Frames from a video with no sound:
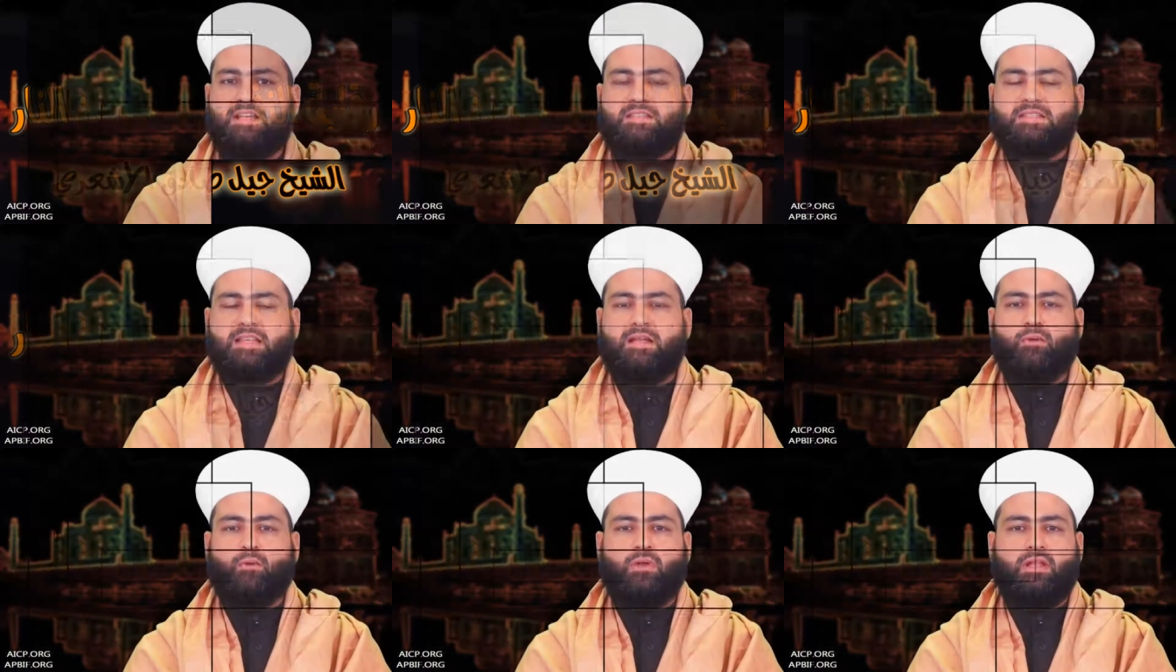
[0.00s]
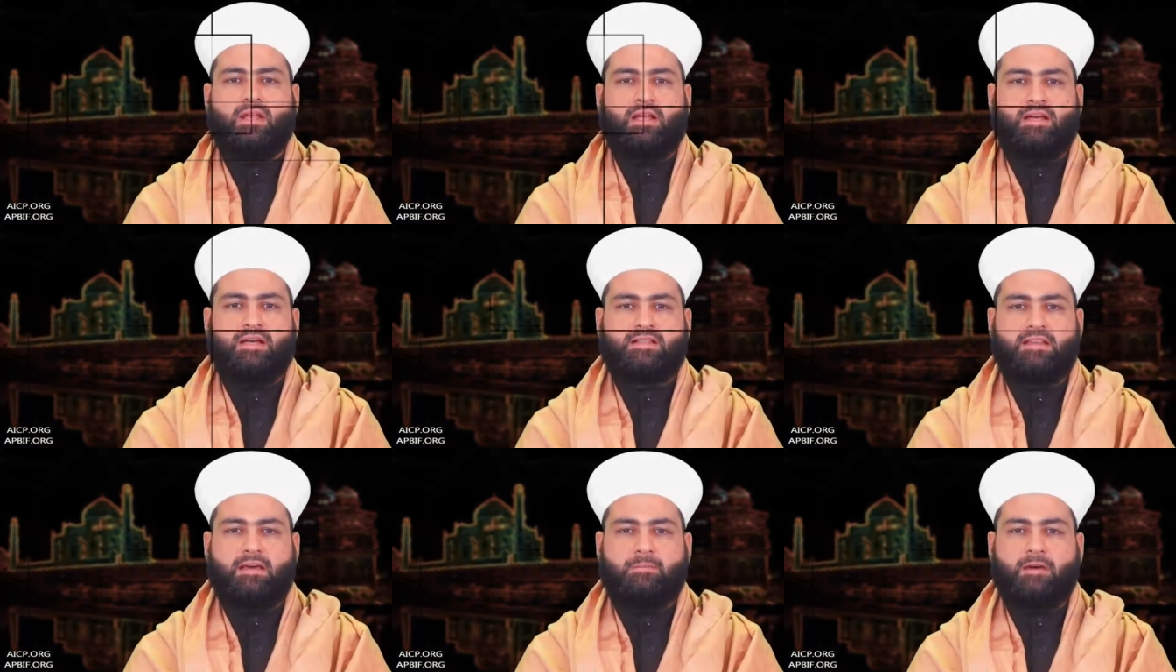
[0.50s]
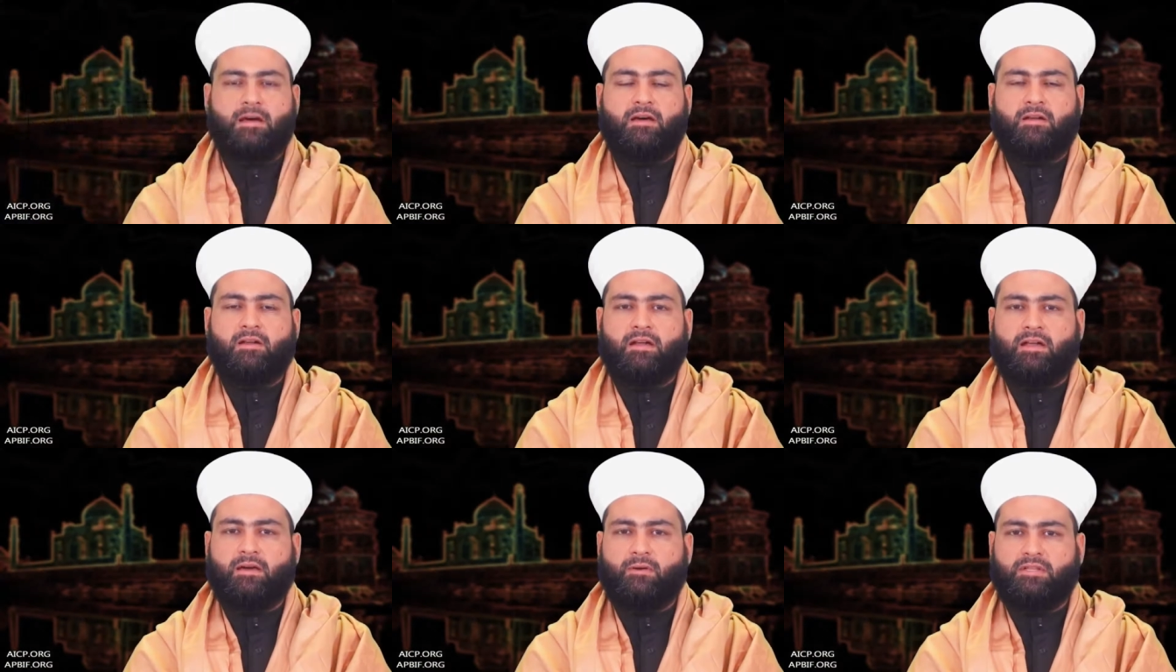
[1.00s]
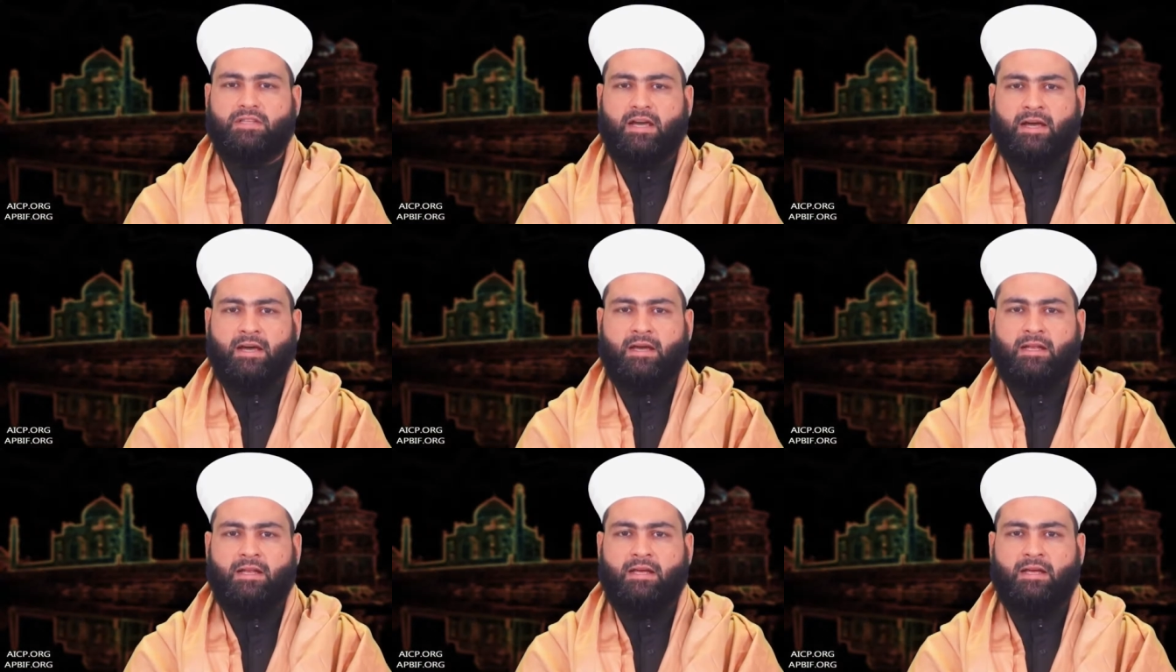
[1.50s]
نسال الله تبارك
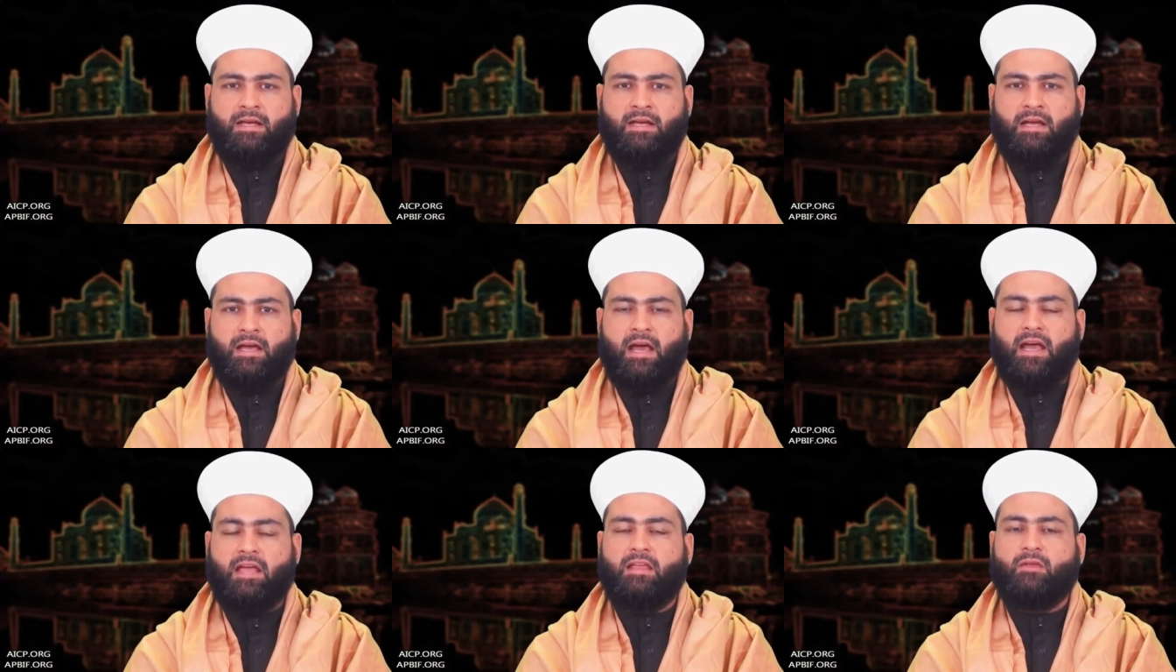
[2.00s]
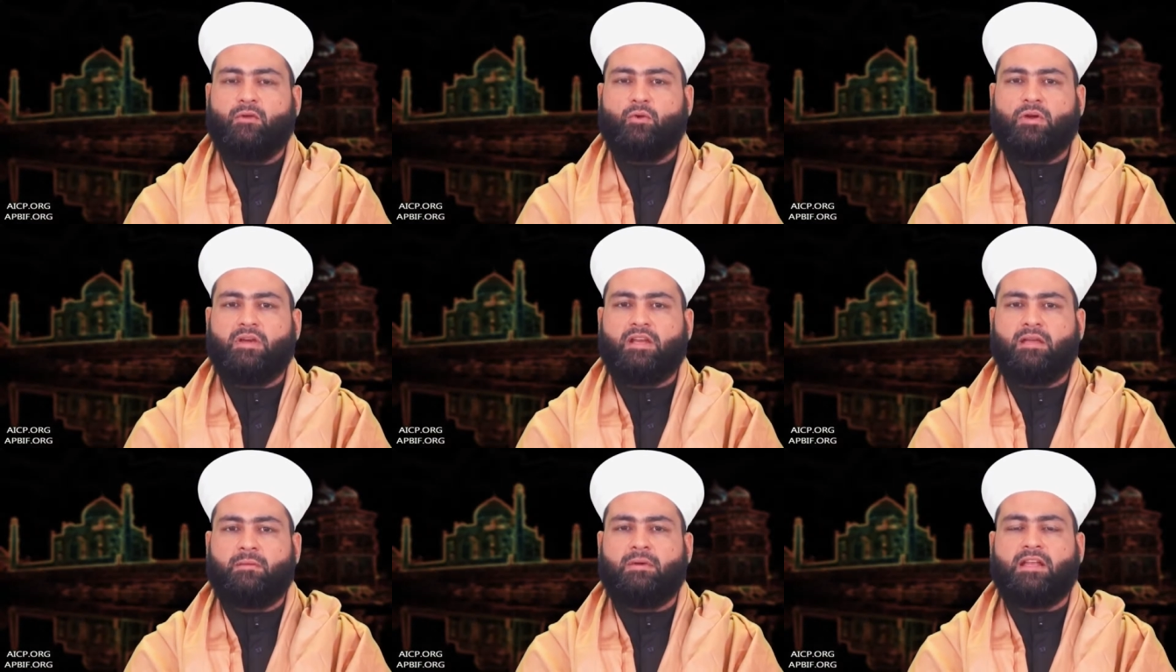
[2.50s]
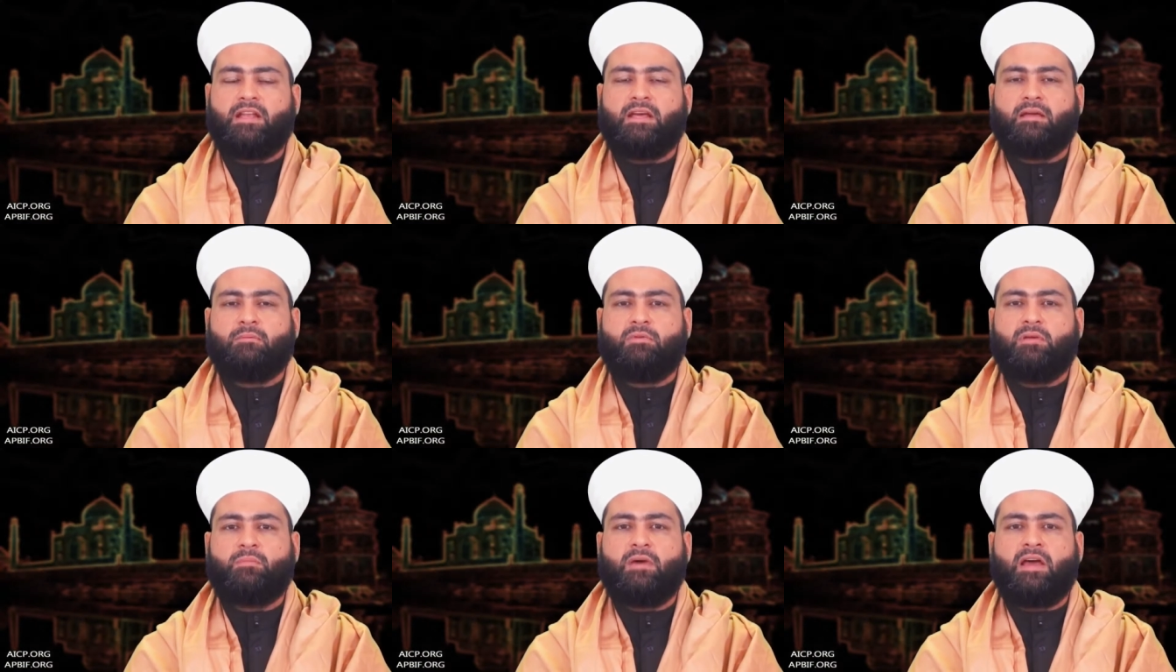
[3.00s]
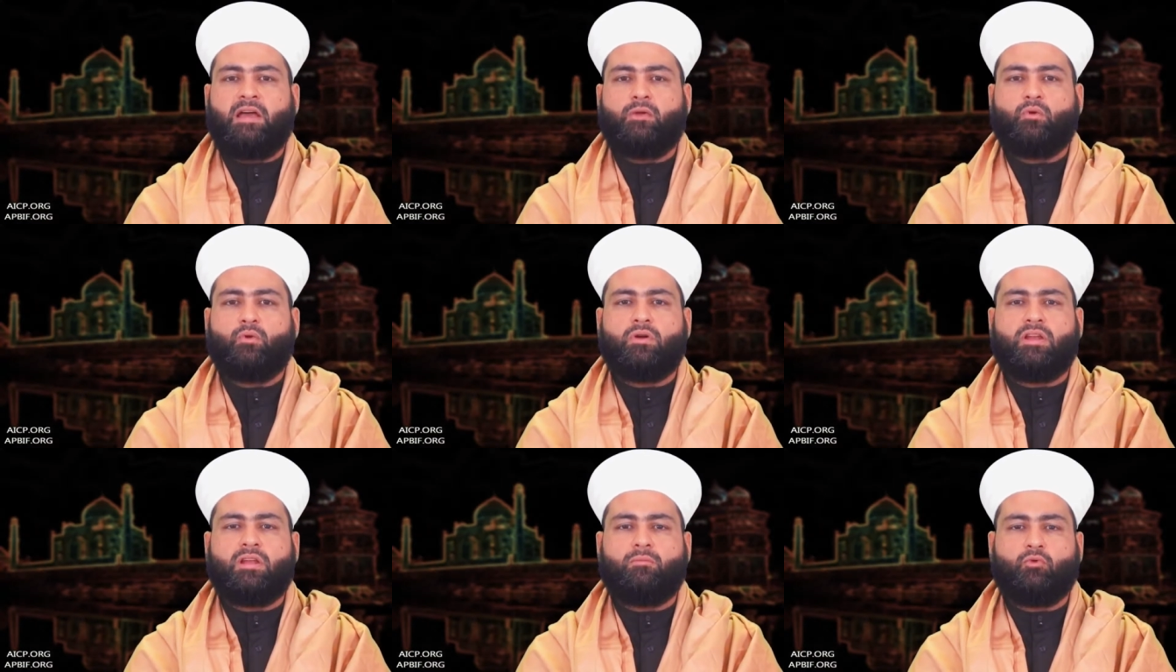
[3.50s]
وتعالى ان يكرمنا بما
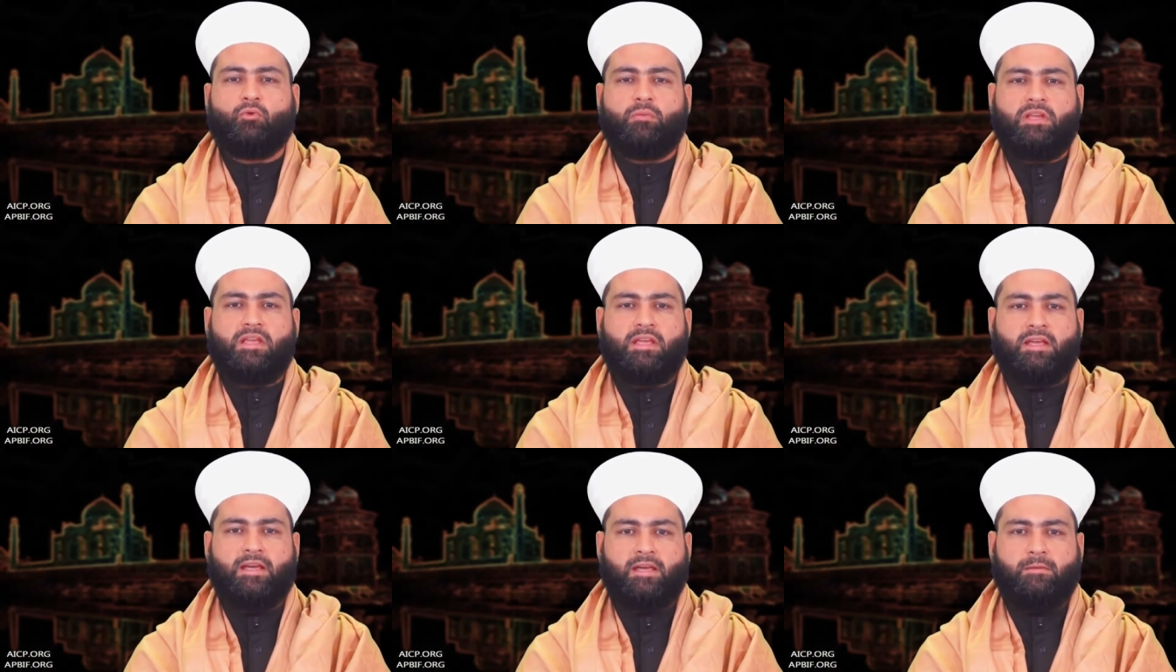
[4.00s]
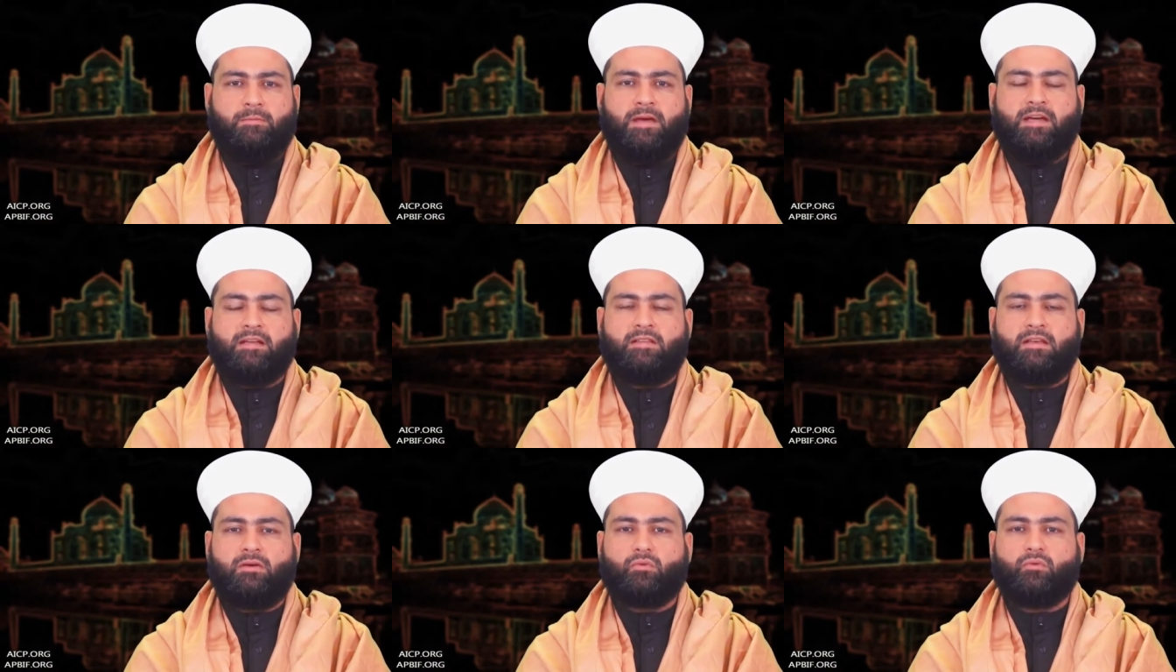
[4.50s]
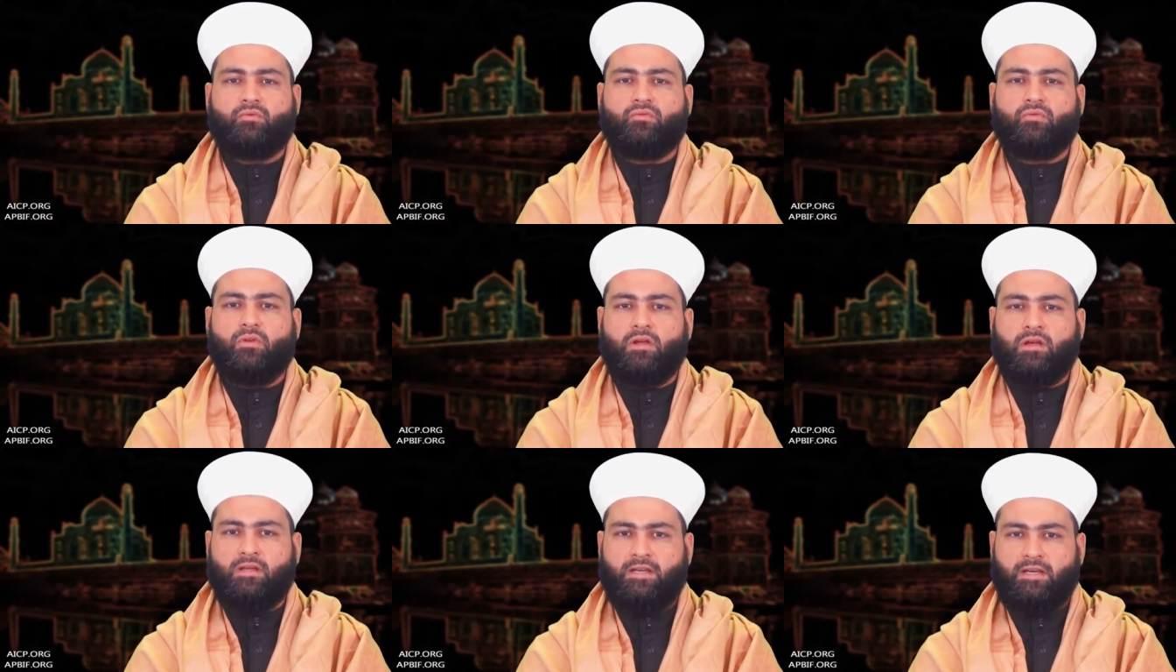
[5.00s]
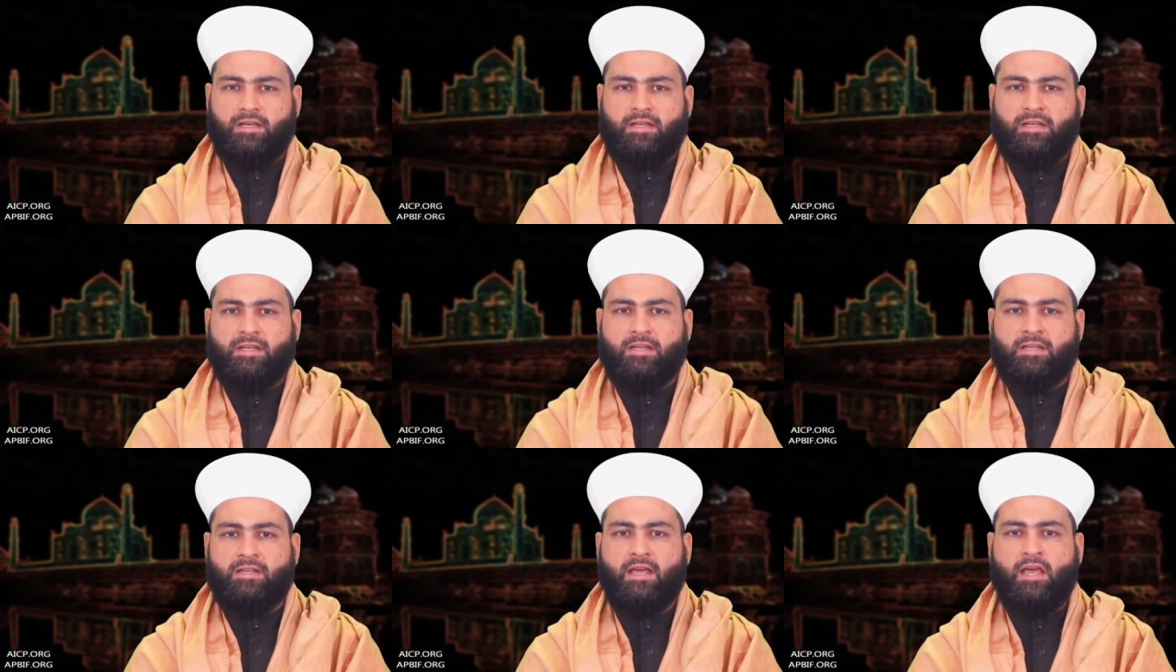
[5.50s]
يكرم به عباده
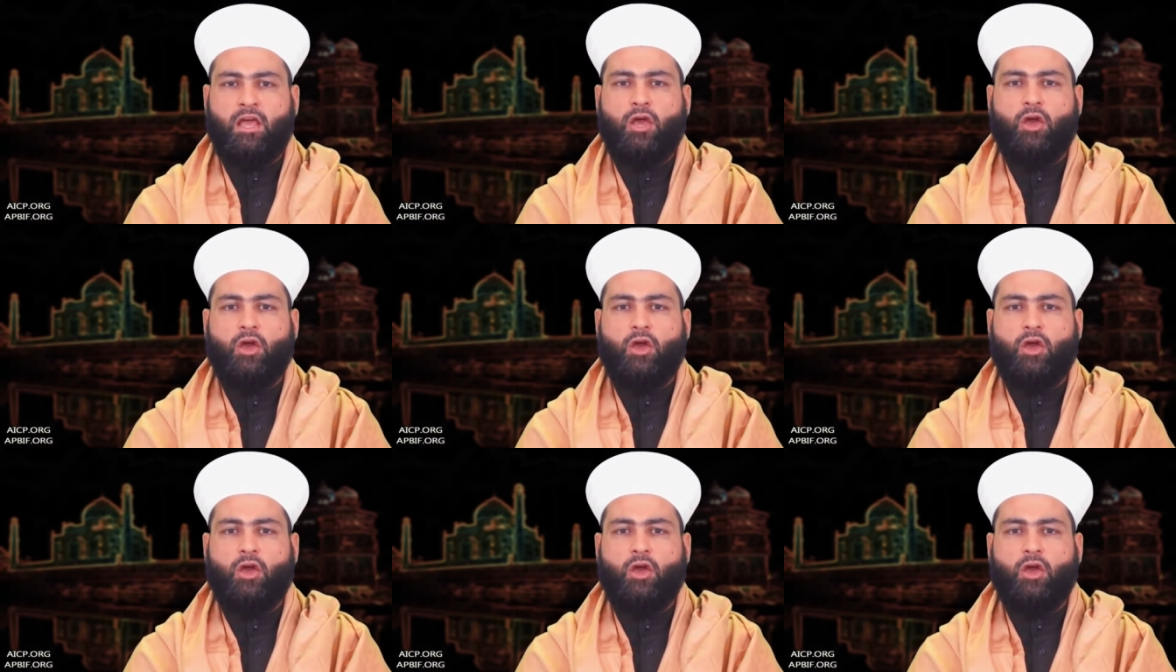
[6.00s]
الصالحين